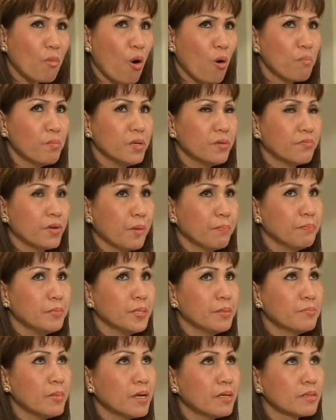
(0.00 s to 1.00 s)
bọn bị phỏng bị
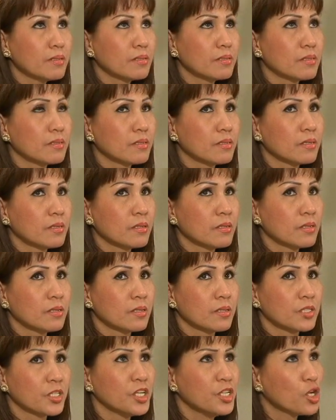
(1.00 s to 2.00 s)
mất
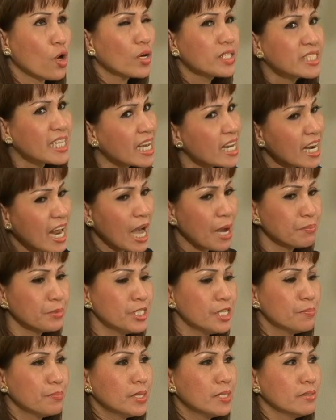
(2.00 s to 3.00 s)
nó sẽ làm
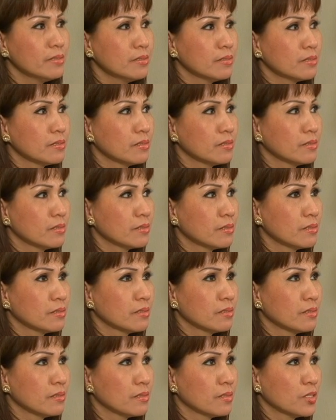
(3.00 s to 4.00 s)
gì mình
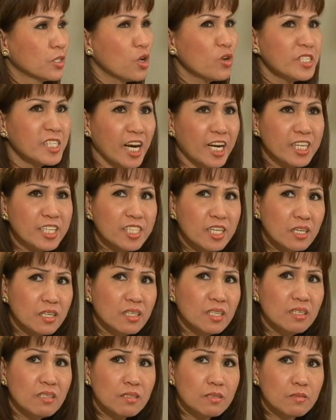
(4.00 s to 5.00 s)
nó giận
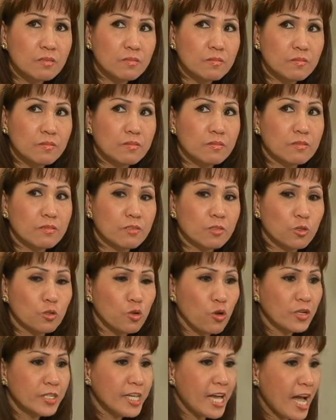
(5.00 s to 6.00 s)
dữ
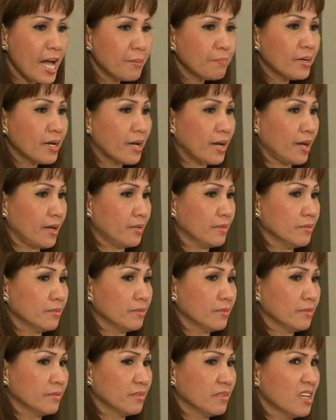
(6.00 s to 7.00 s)
nó dám à
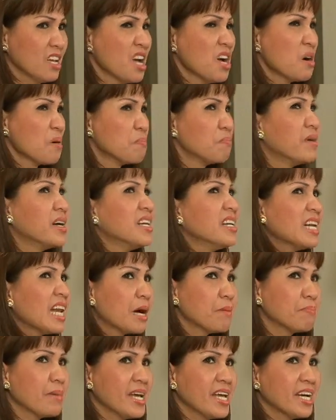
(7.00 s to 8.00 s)
mình
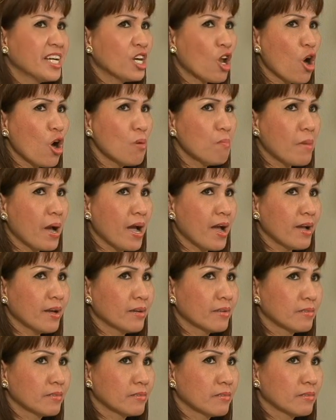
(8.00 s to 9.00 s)
là mẹ nó mà
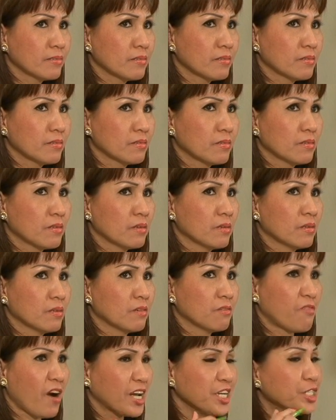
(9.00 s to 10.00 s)

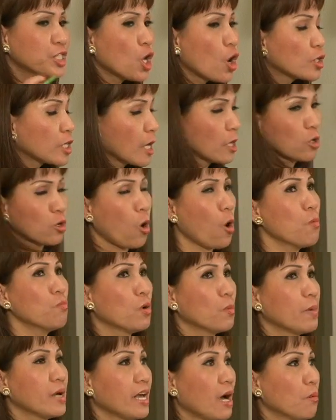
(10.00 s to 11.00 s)
phải cho thằng con
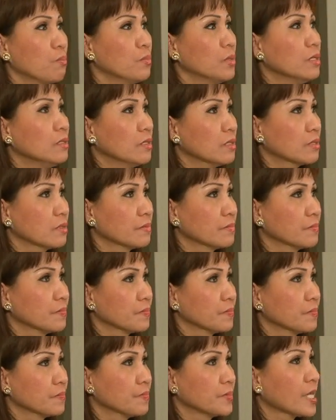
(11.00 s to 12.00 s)
một bài học mới được
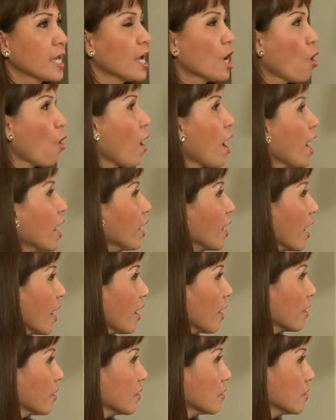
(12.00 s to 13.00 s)
hoàng
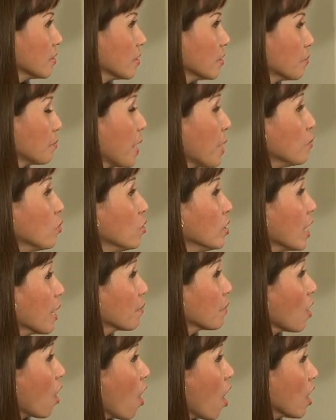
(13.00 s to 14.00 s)
à mẹ muốn
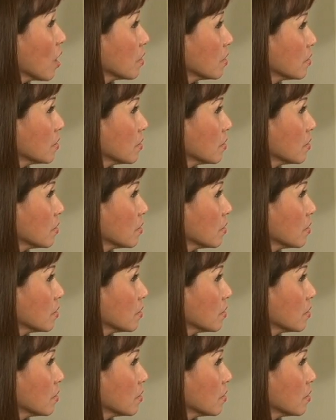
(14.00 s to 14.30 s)
gặp con